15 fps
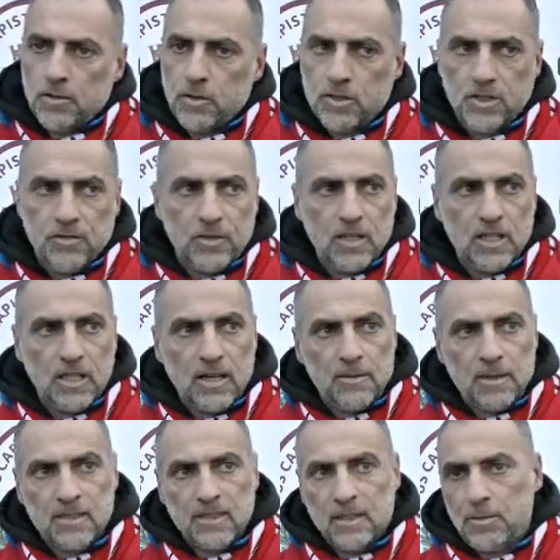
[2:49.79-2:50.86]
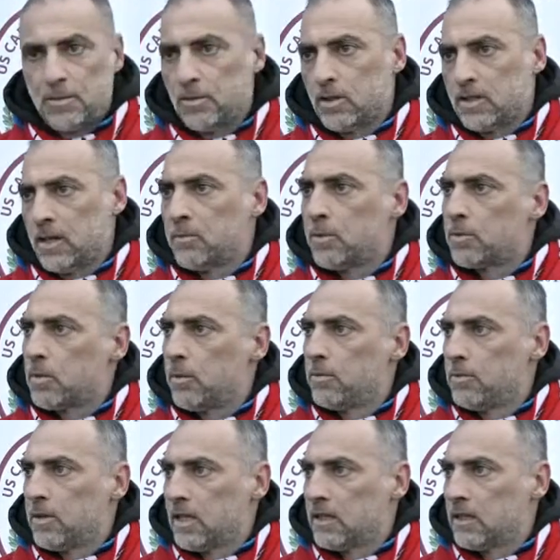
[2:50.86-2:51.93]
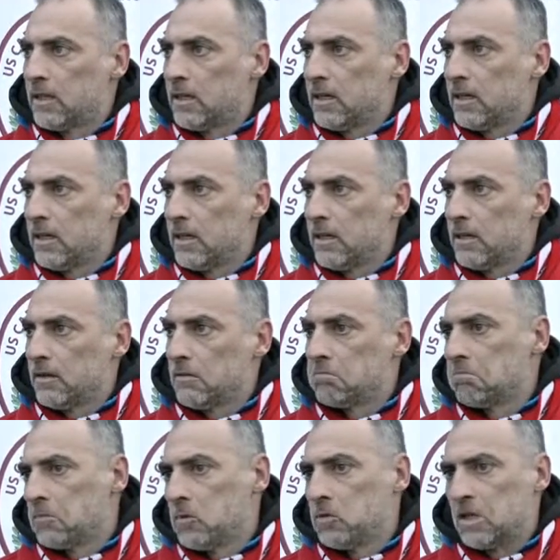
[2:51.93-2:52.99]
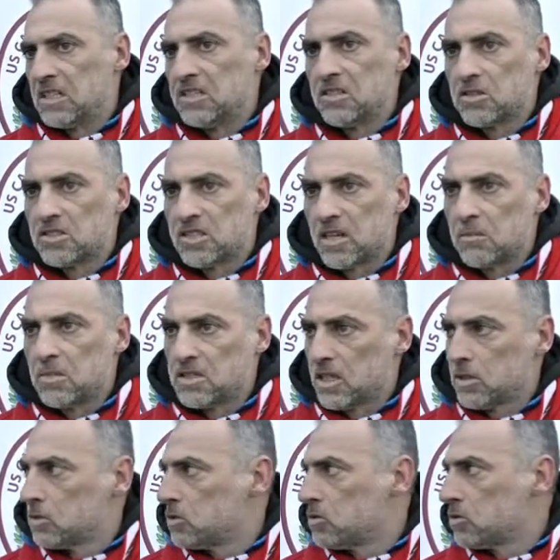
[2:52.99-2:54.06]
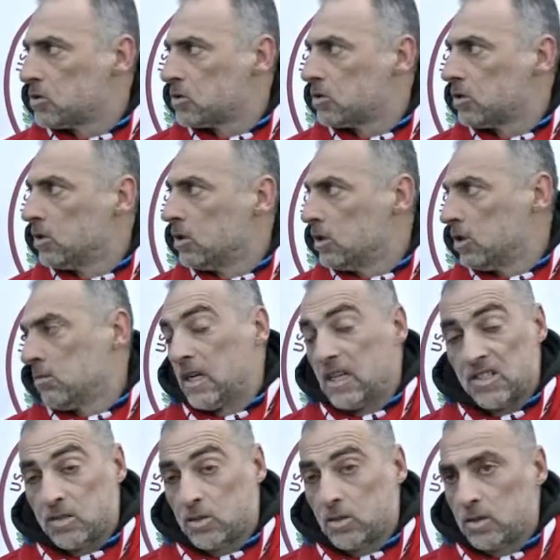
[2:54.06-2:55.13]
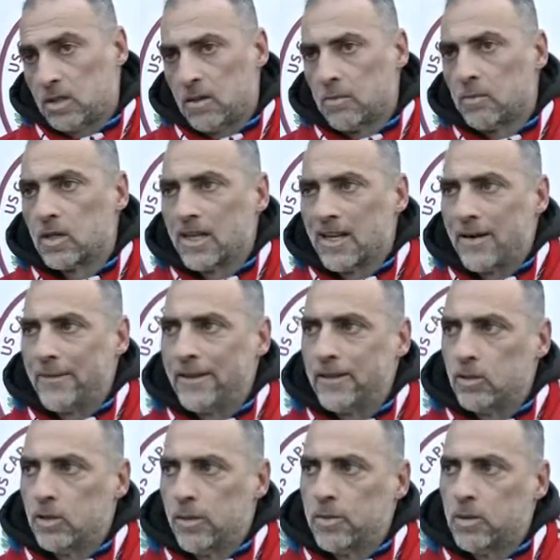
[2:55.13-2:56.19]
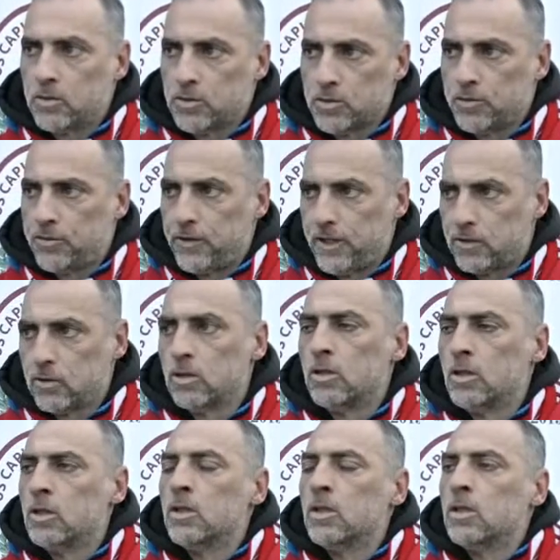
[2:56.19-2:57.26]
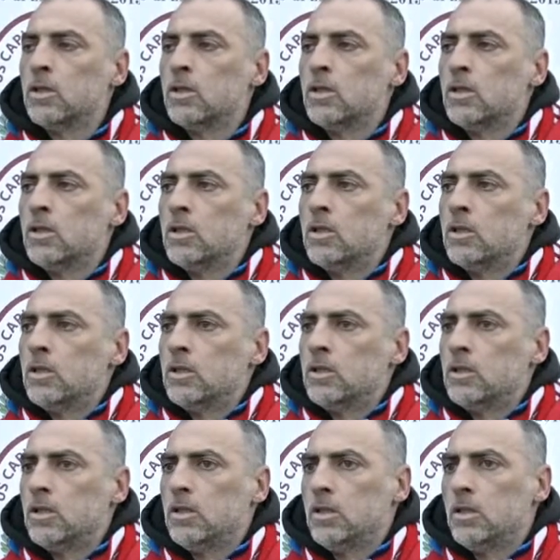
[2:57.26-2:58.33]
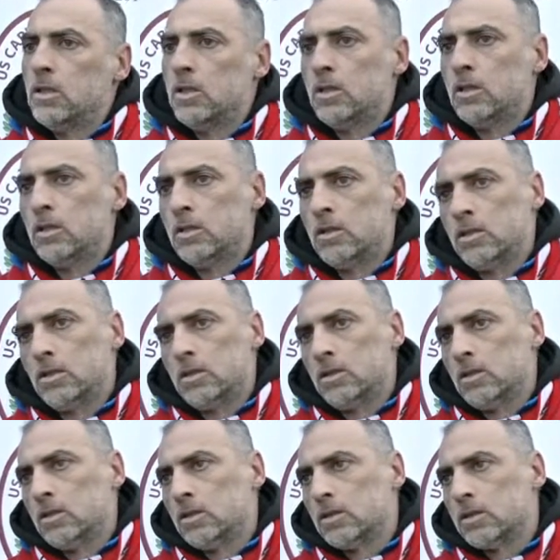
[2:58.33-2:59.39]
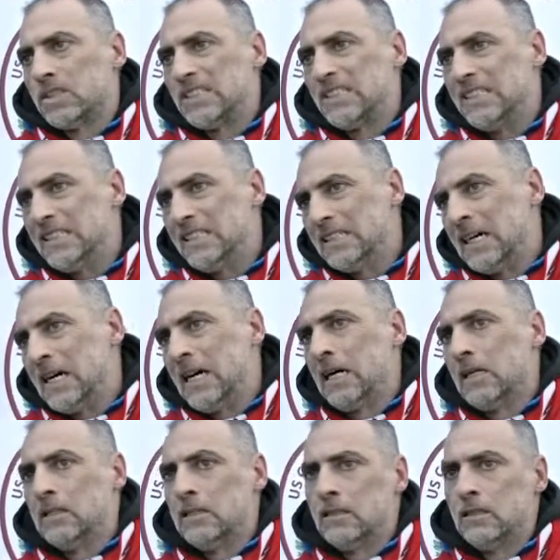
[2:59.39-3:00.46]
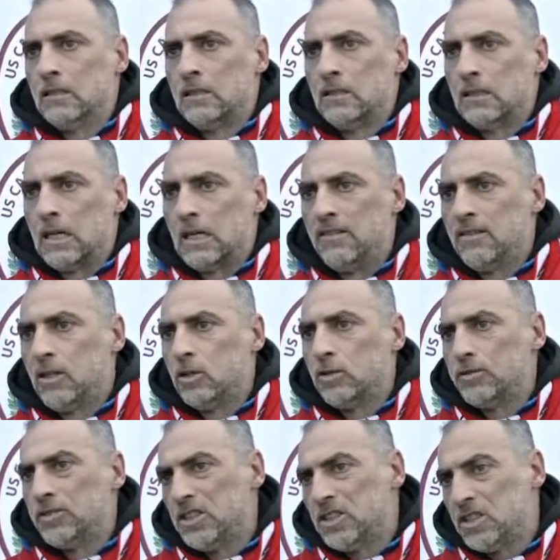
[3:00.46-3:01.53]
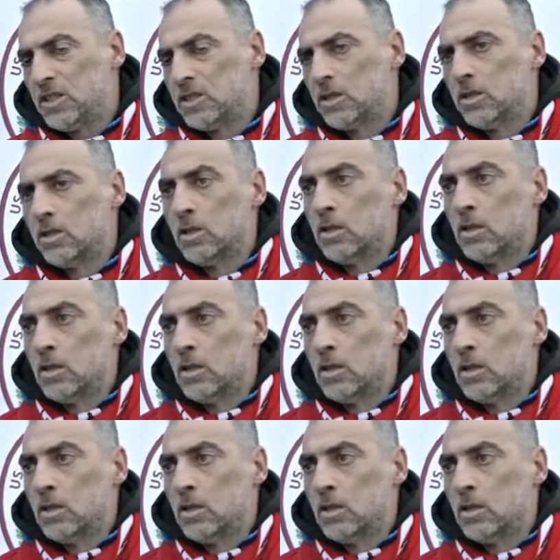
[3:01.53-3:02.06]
Fosse finita la partita al primo tempo probabilmente 1-0 sarebbe stato giusto, ma nel secondo tempo chiaramente noi abbiamo sofferto eh, sia eh, a livello fisico